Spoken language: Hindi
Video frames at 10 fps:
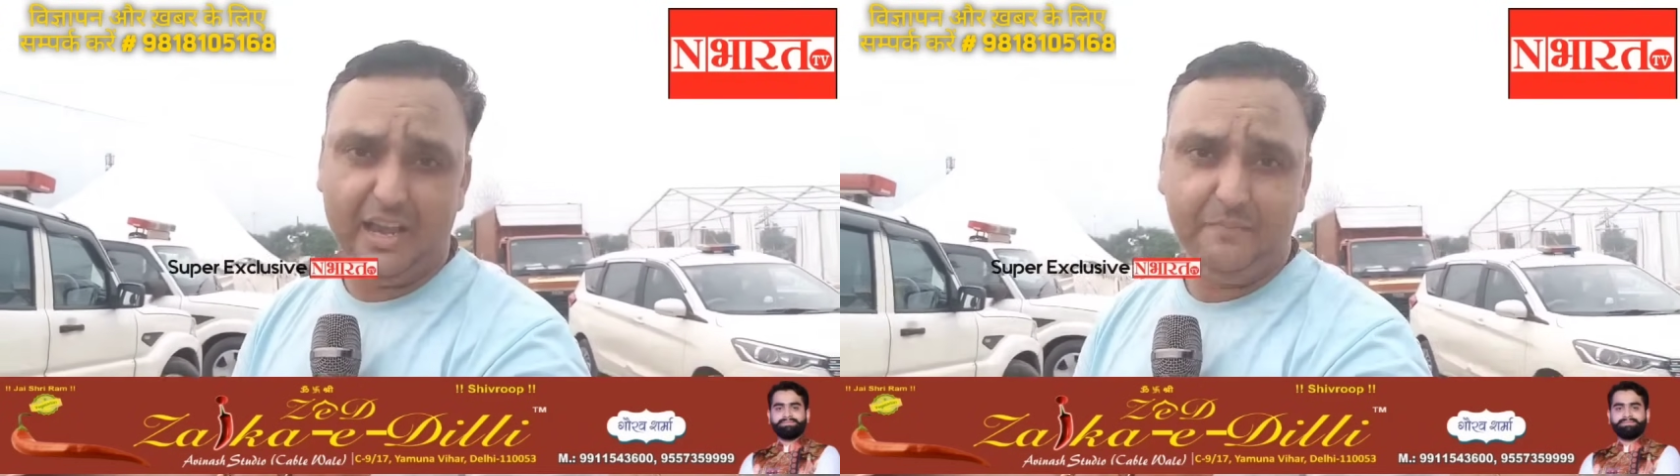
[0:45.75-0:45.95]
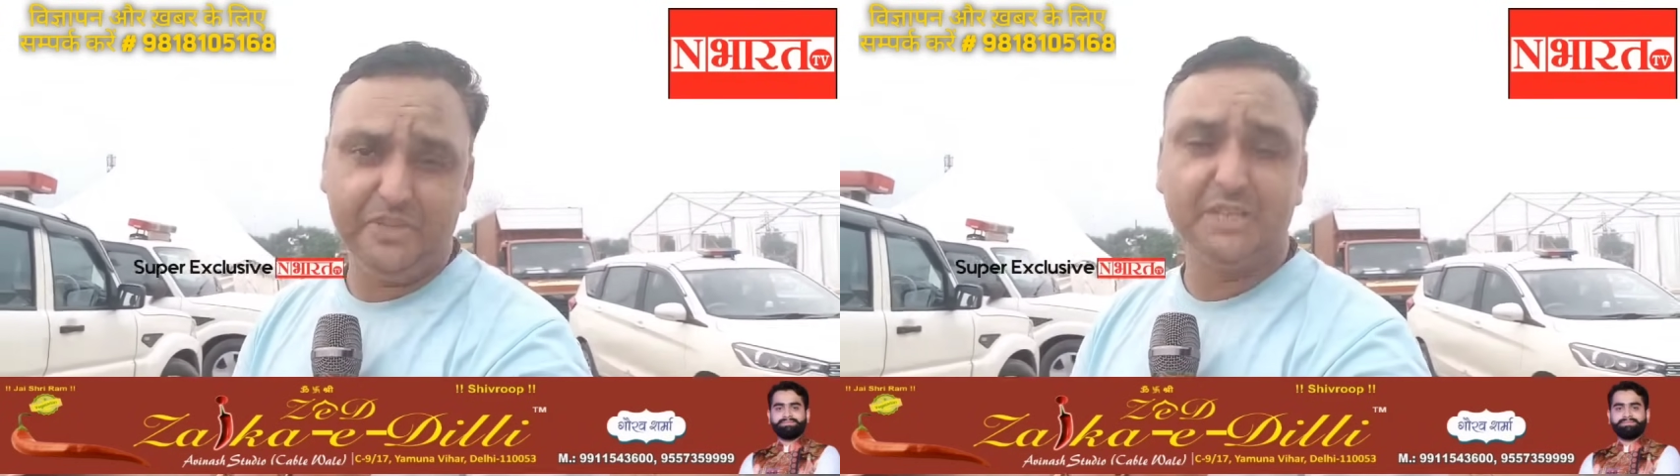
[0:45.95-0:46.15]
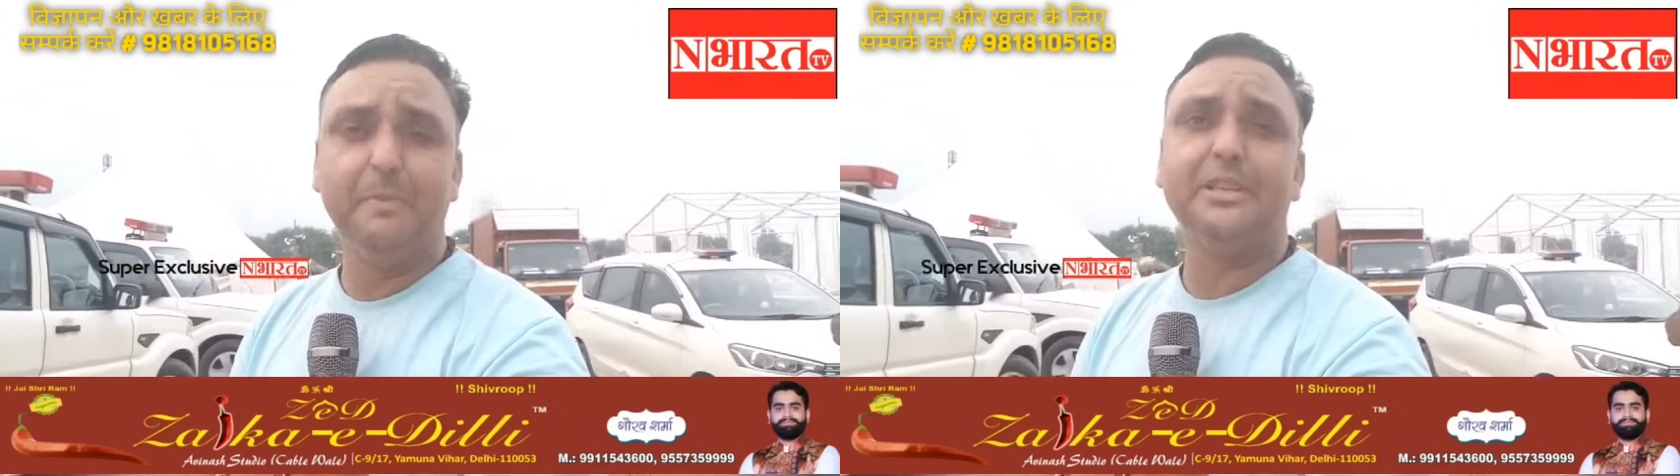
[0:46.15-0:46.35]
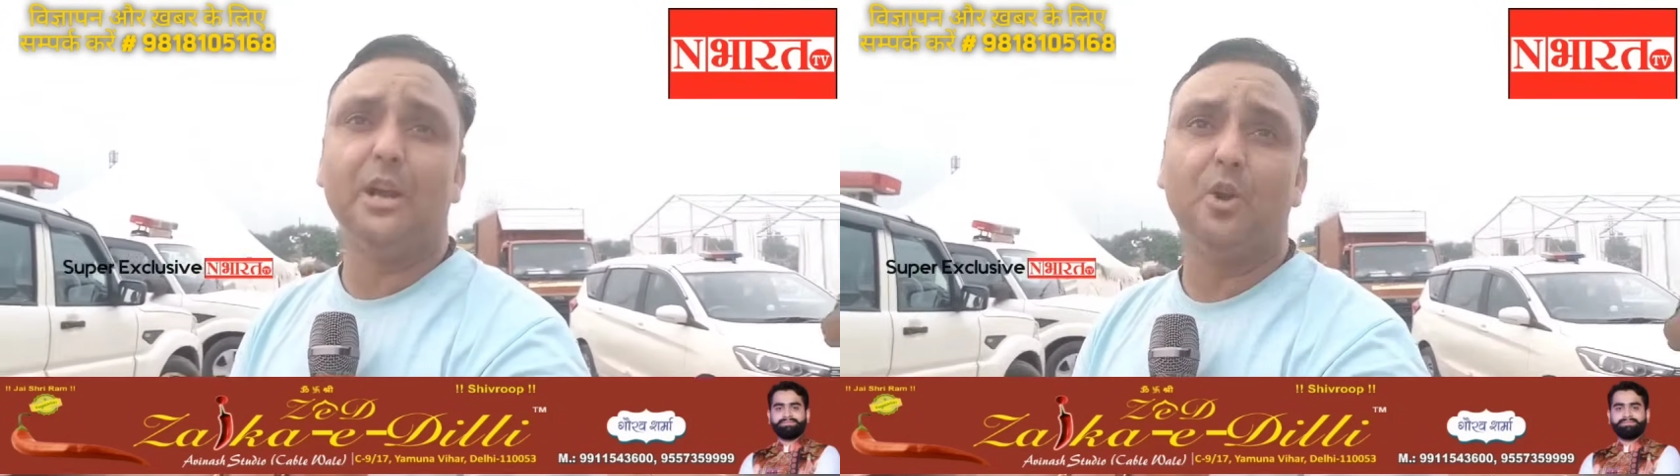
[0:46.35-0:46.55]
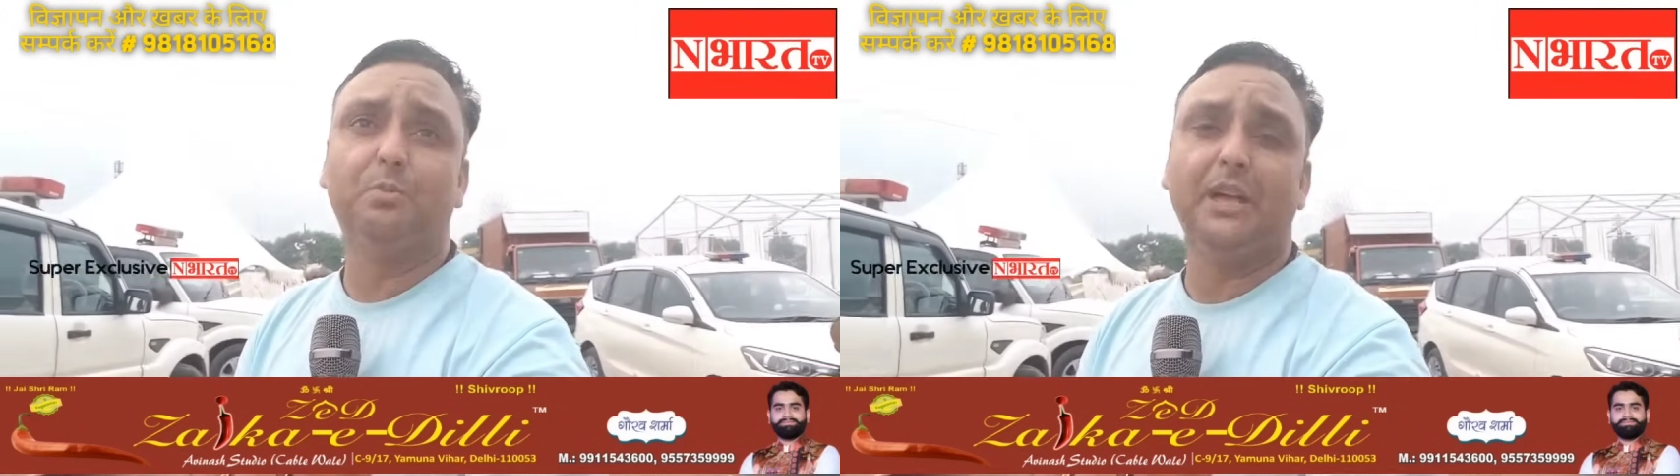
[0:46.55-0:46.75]
आगे
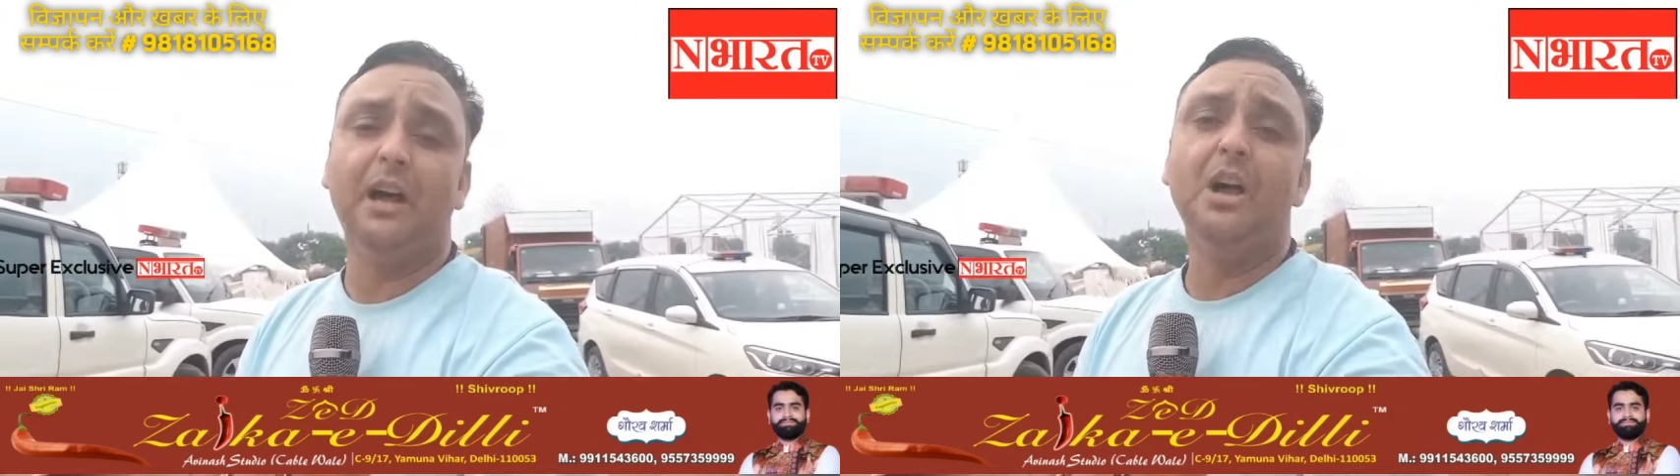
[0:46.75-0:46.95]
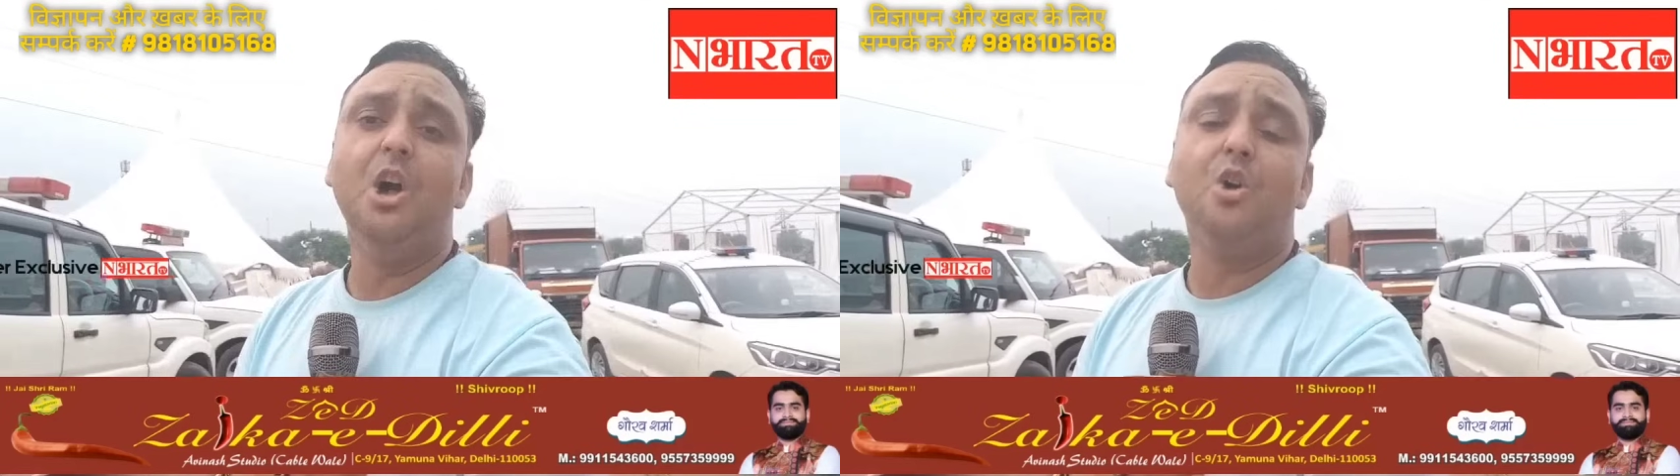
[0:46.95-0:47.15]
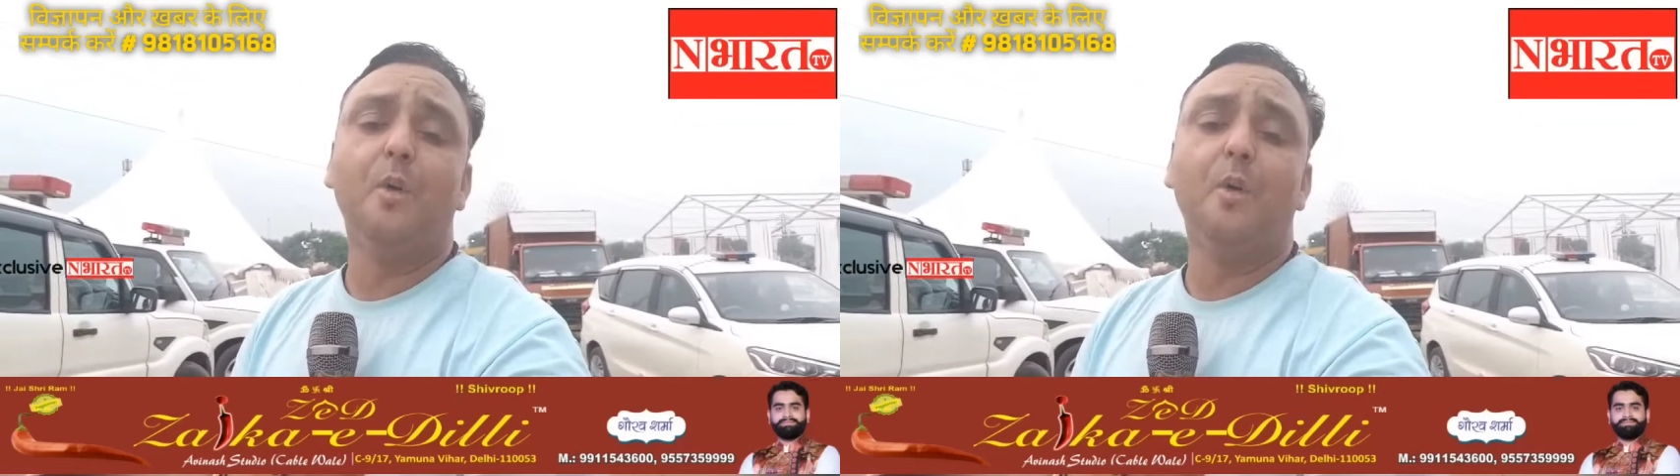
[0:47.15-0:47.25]
जिसमें चारू गुप्ता